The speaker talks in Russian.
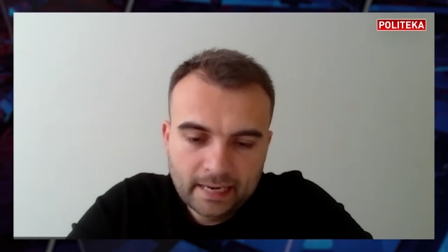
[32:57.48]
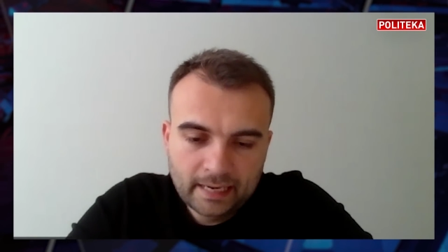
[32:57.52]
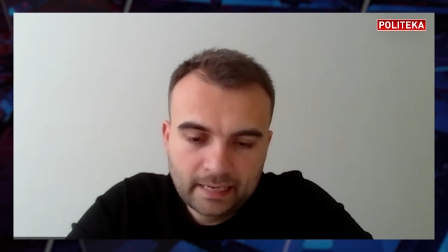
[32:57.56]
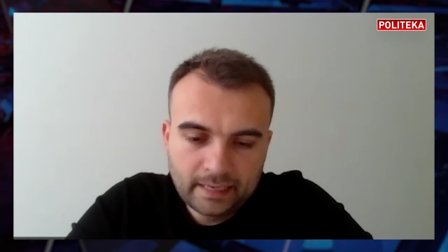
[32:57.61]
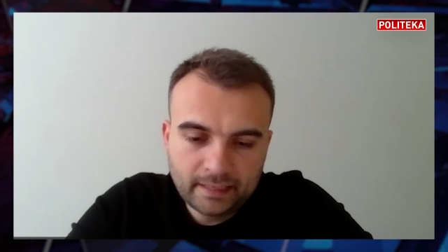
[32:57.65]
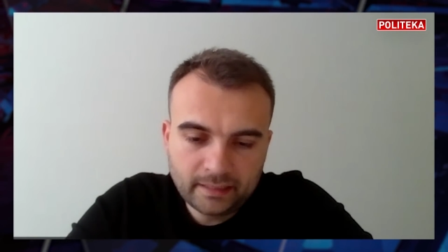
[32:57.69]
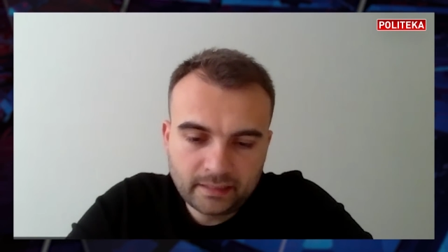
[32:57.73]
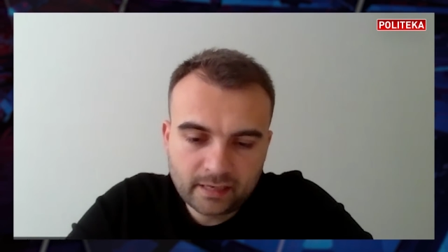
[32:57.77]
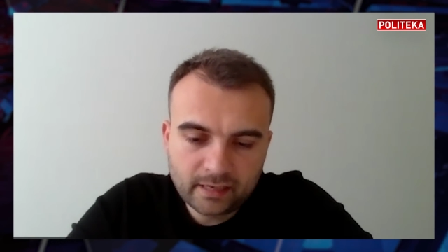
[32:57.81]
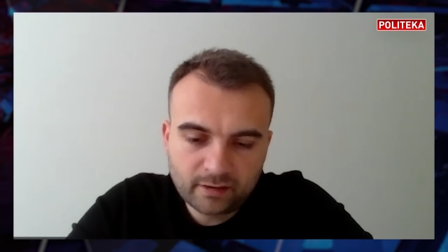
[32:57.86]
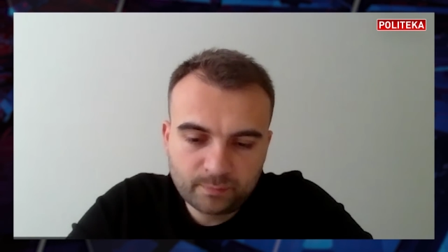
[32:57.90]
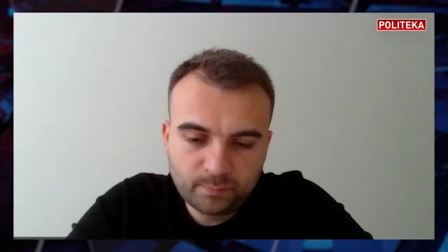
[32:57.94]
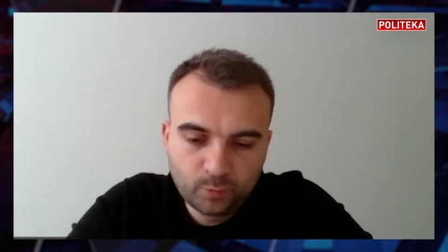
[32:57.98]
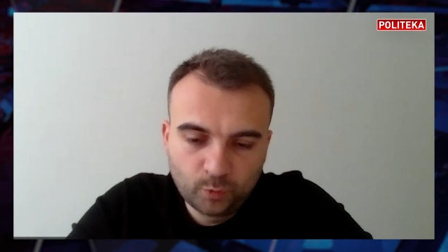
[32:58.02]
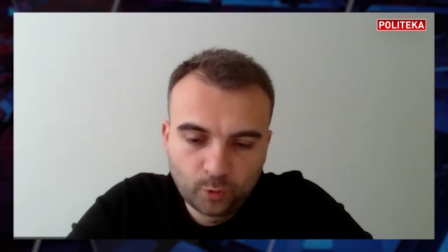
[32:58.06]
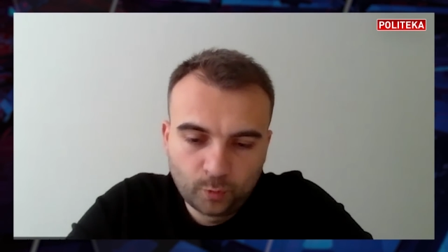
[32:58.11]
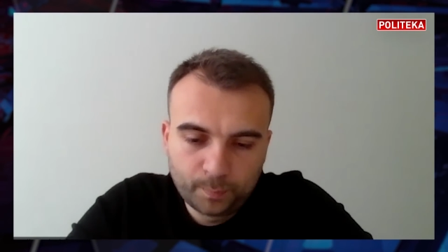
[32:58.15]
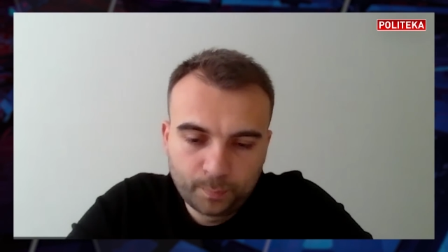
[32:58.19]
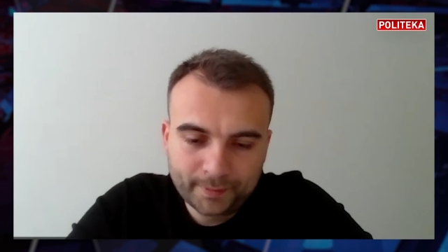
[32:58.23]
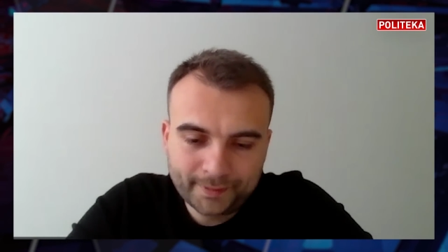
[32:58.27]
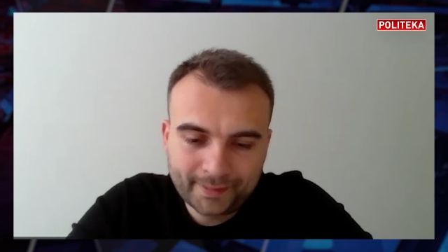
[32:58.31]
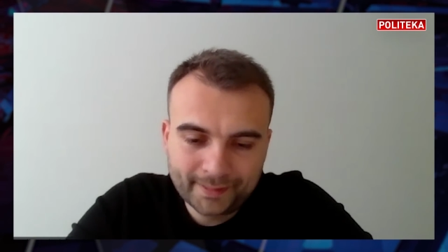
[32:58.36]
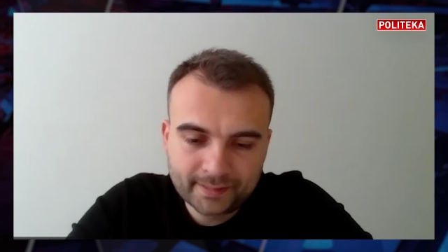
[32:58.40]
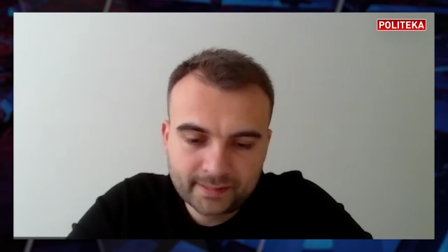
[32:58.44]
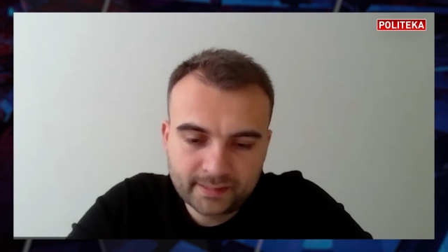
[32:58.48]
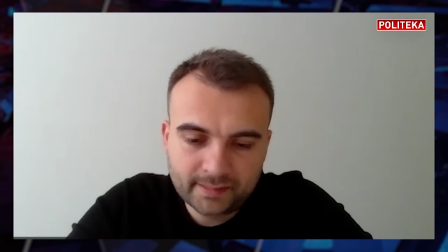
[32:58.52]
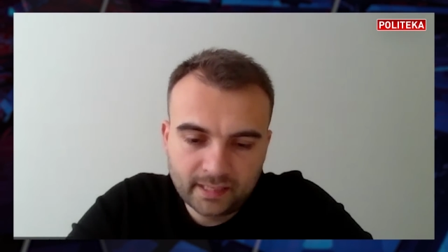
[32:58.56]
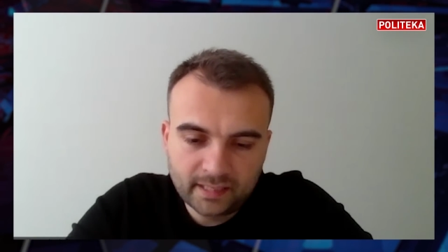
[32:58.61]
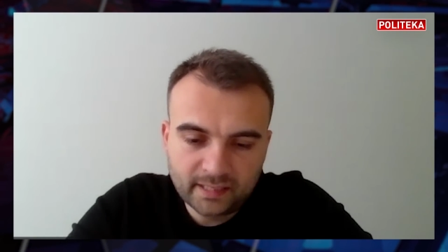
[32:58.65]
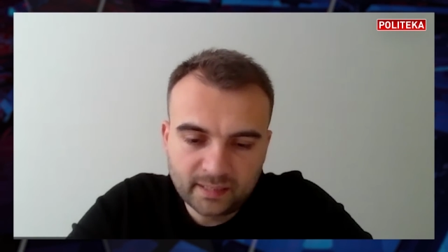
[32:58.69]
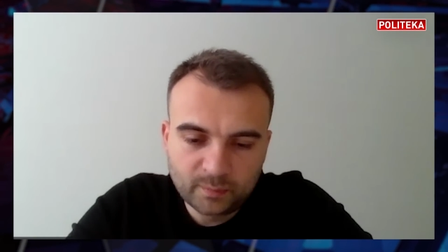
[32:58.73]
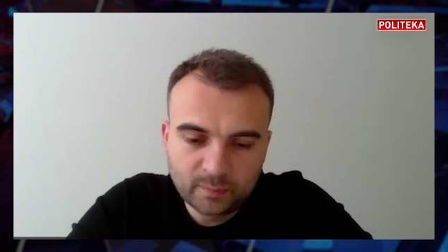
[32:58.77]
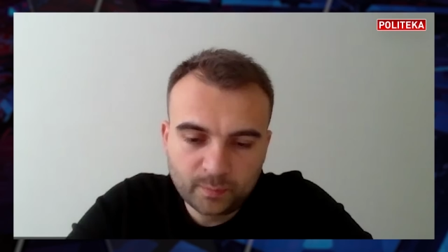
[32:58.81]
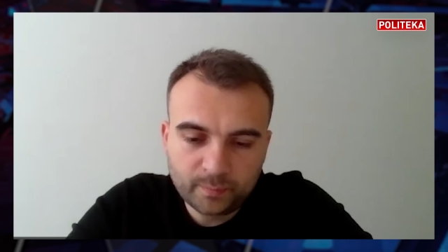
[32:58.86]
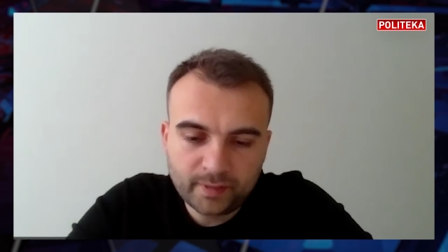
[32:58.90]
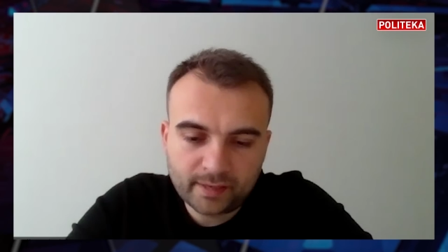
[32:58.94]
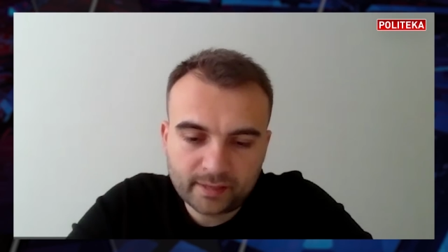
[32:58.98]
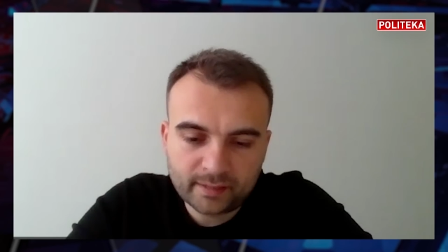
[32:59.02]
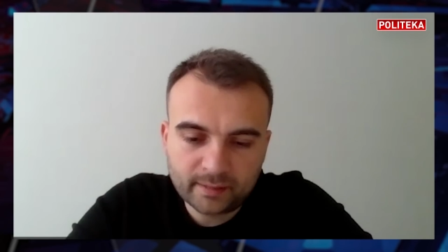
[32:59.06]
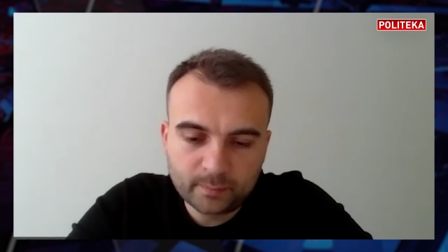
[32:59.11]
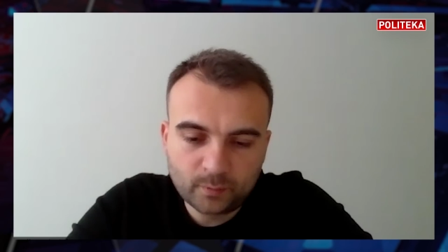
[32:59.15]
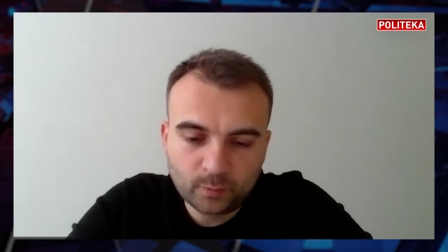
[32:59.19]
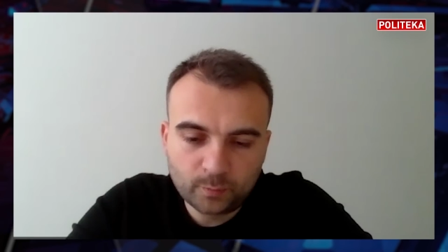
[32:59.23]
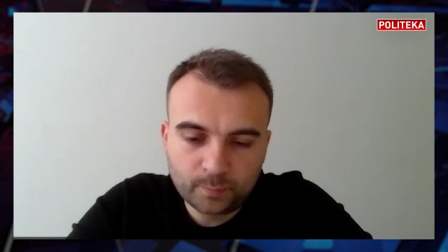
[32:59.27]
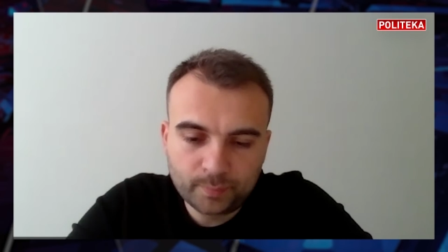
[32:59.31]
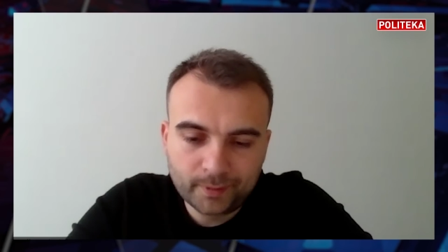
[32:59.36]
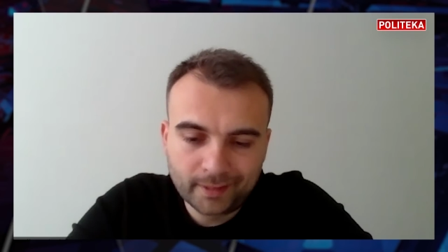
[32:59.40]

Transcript: лидеров по потенциальному мирному